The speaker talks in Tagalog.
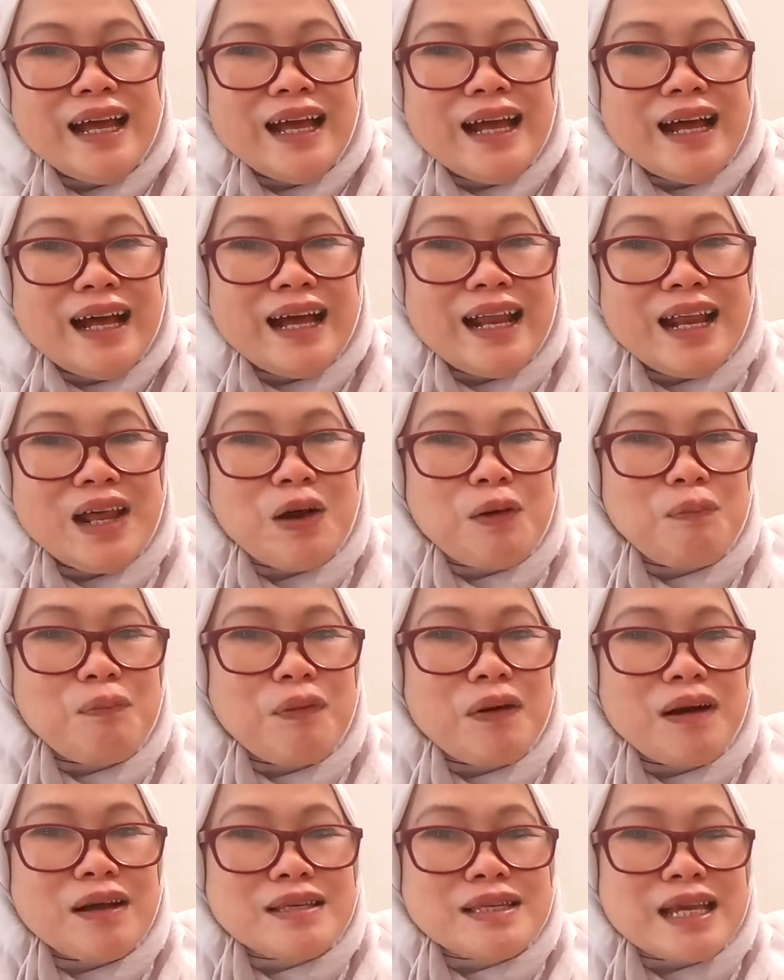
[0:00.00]
Hello
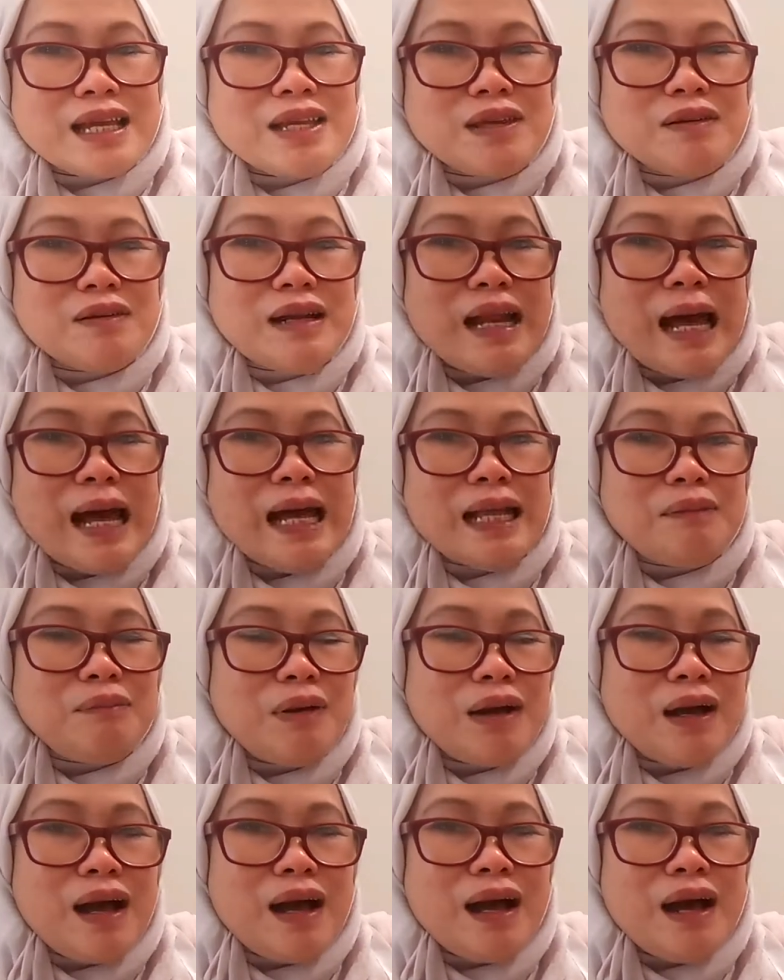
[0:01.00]
po sa inyong lahat
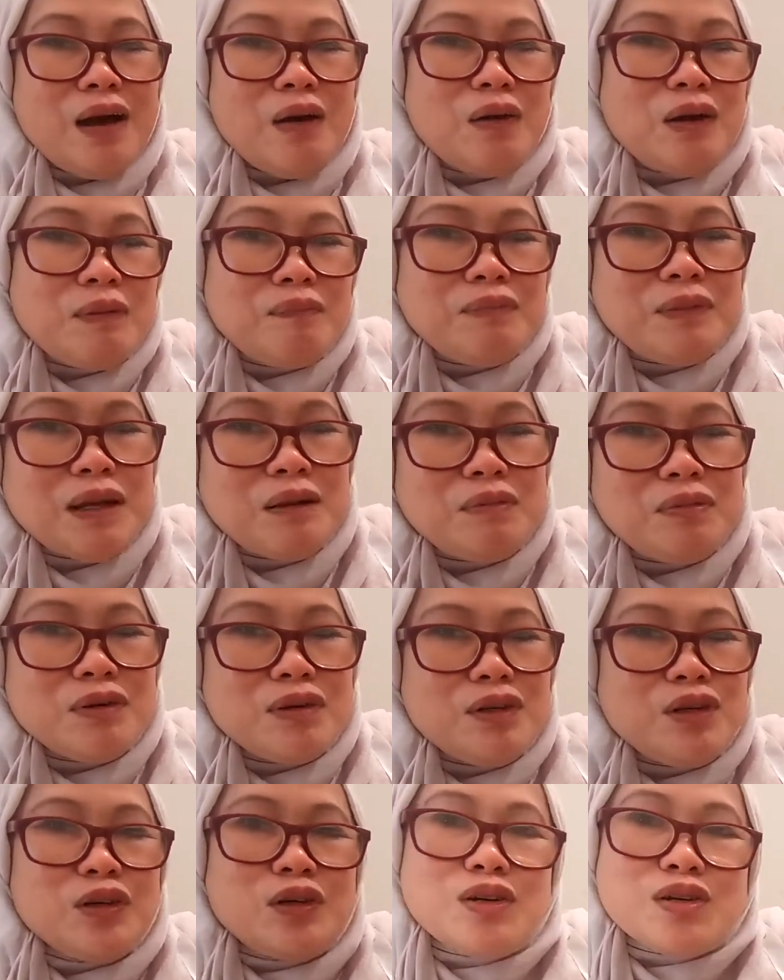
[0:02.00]
mga
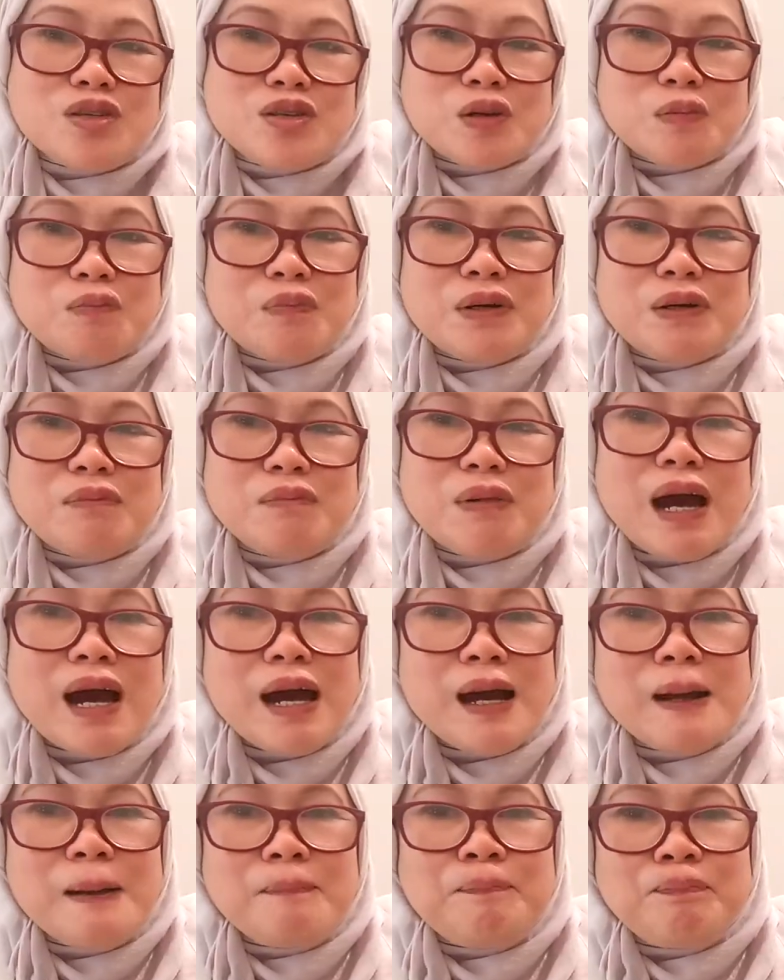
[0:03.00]
ka-OFW, super
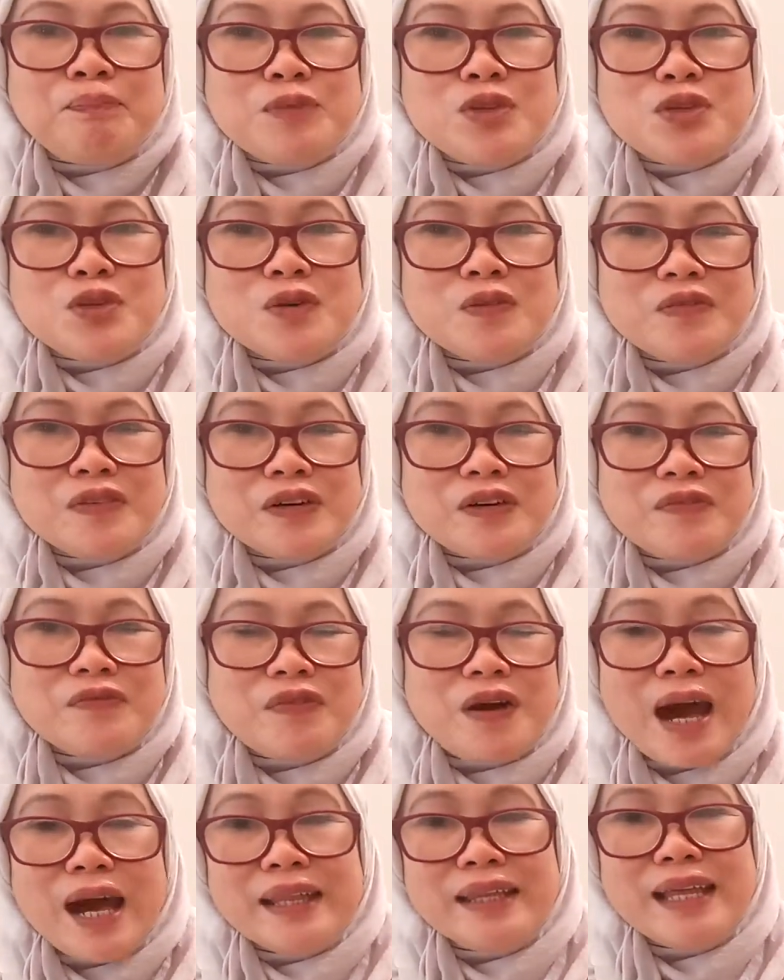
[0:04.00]
mom, super
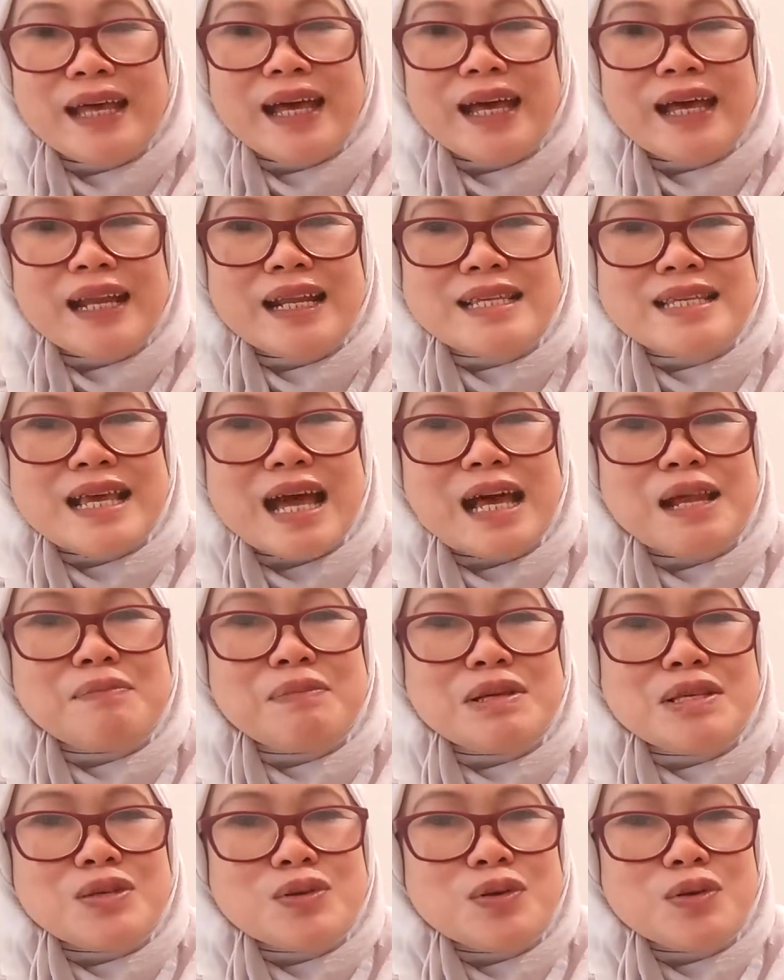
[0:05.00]
father, sa
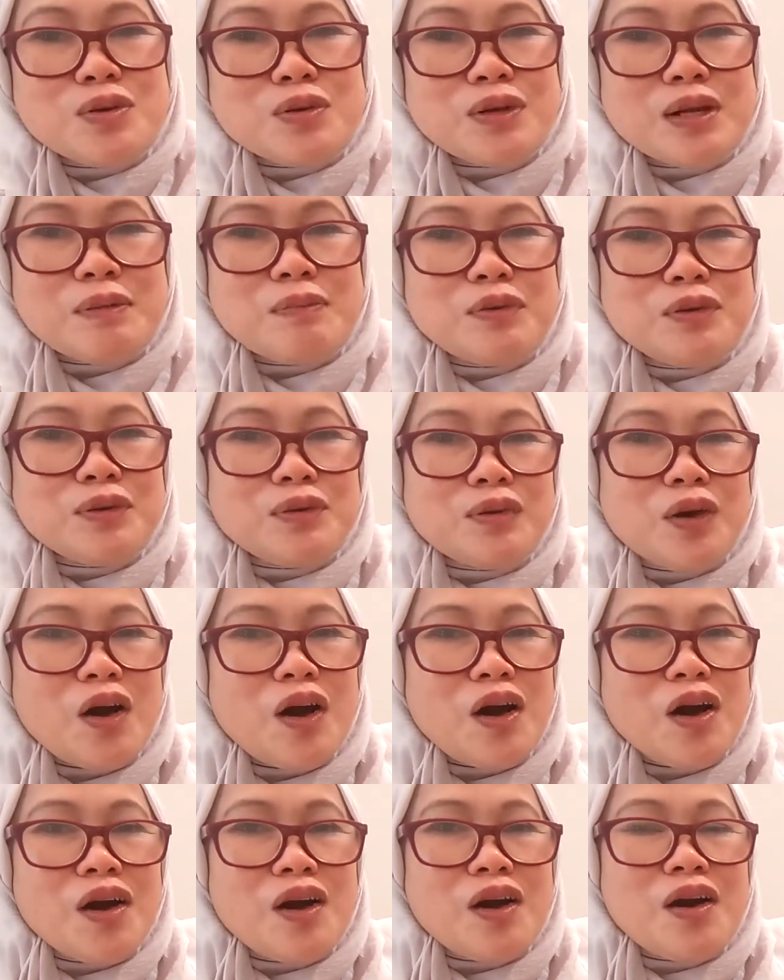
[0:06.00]
man sulok ng mundo.
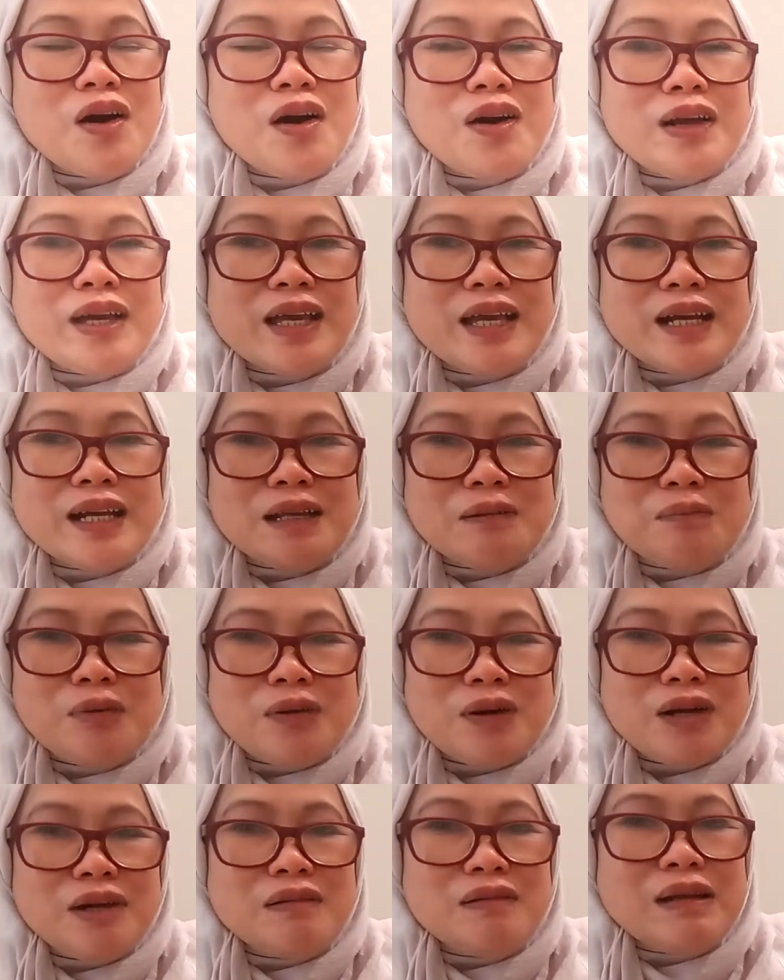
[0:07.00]
Ingat po
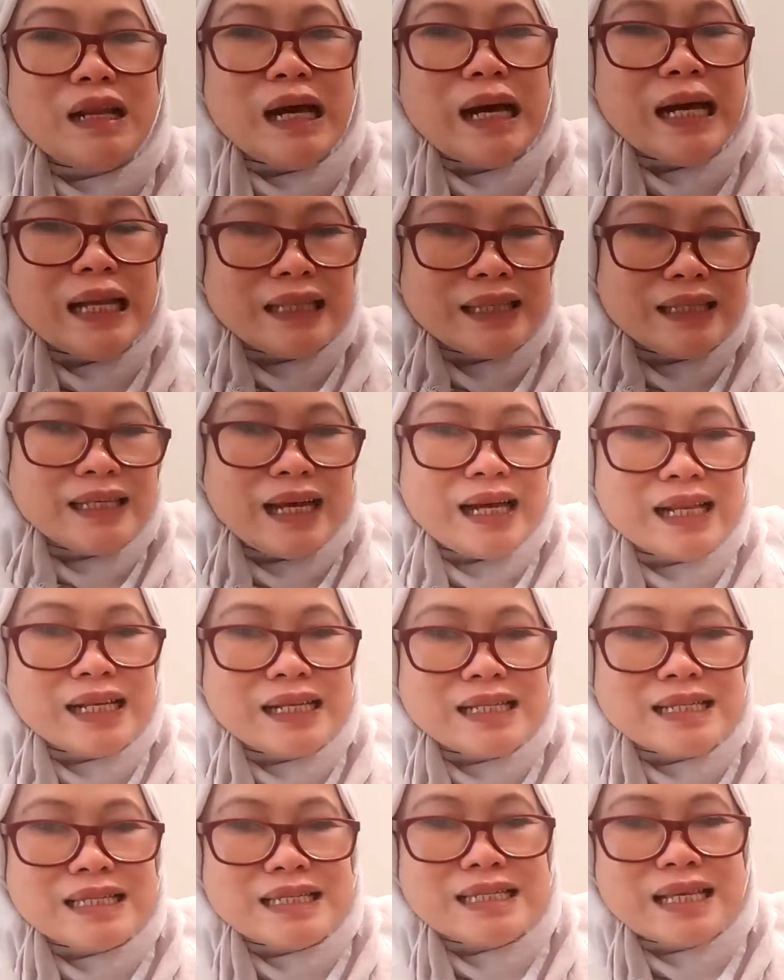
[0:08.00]
kayong lahat
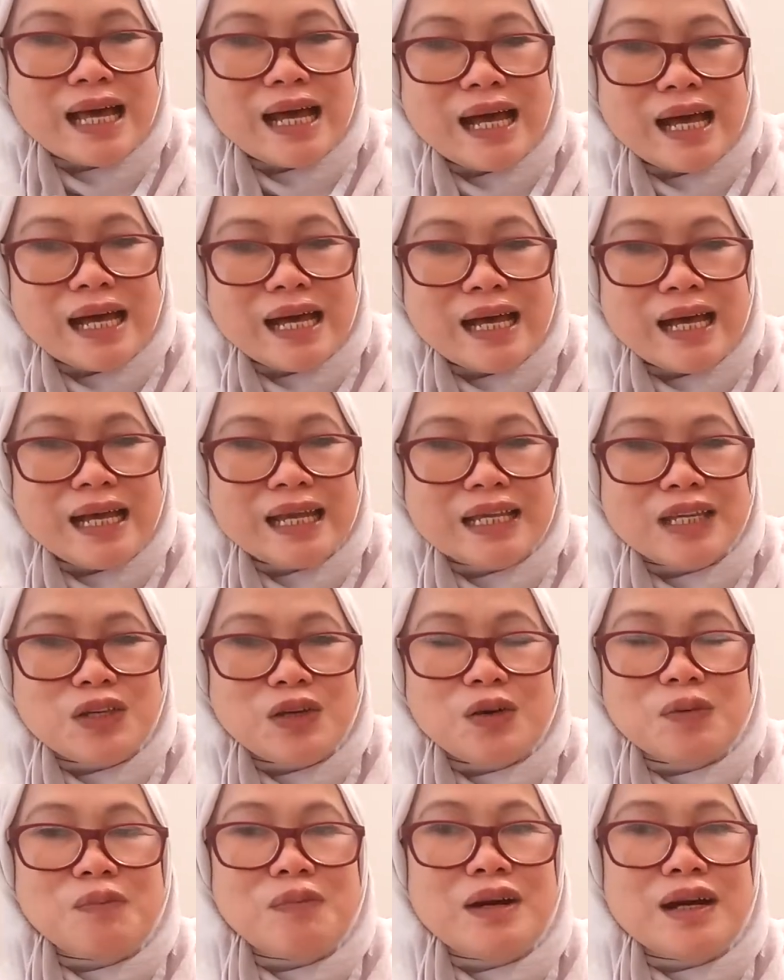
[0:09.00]
dyan sa
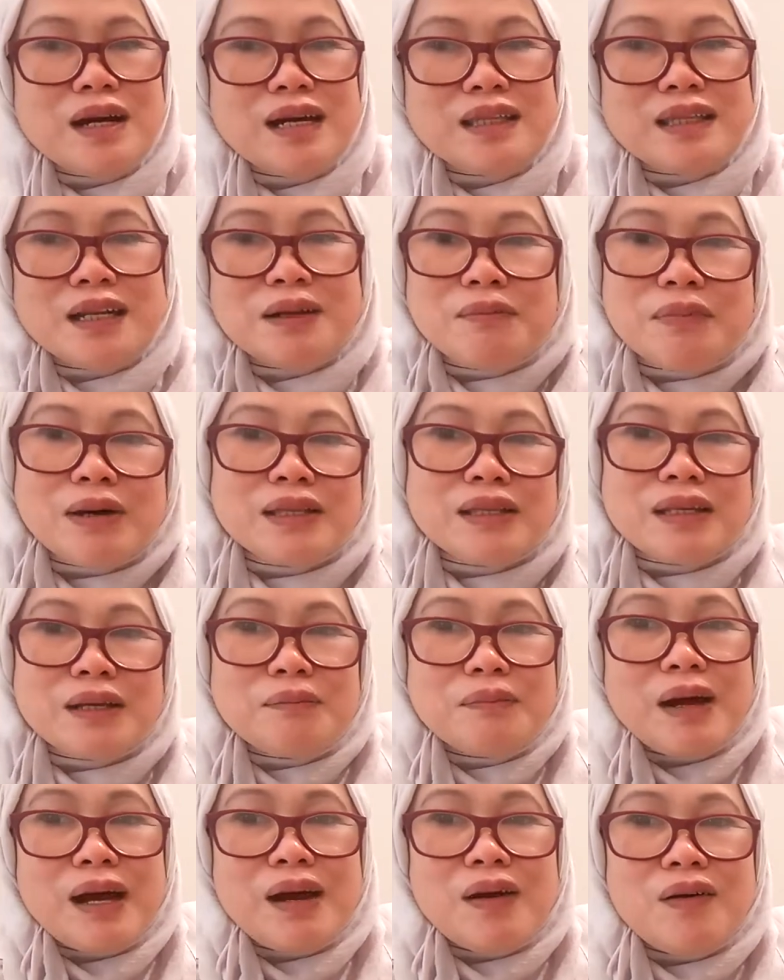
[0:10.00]
inyong mga
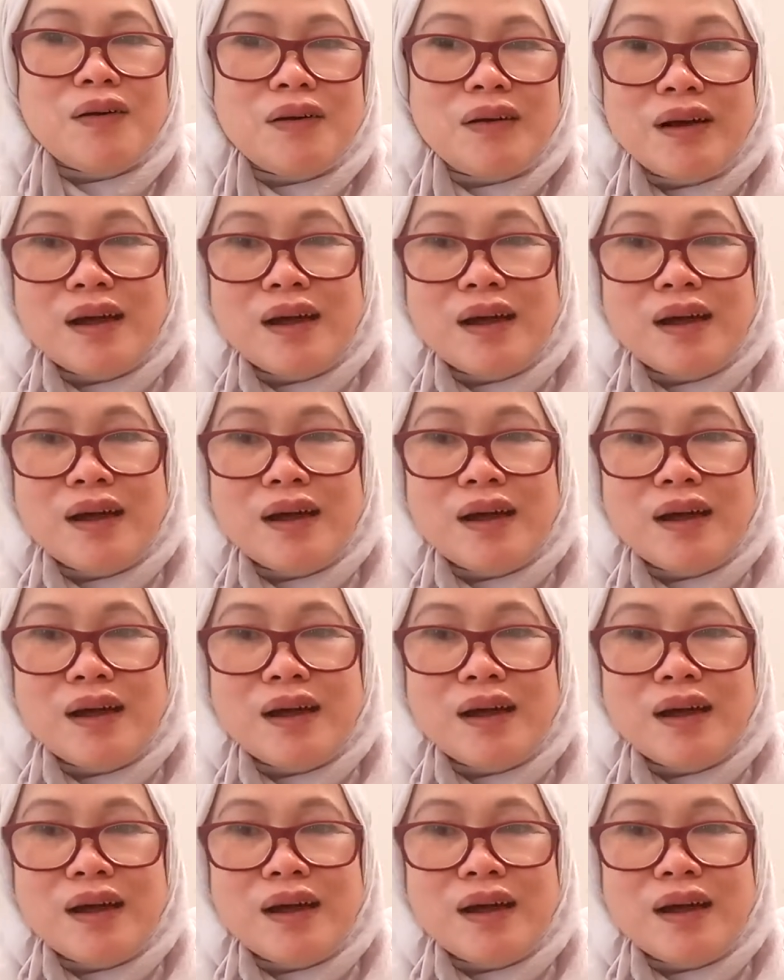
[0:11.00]
traba-trabaho.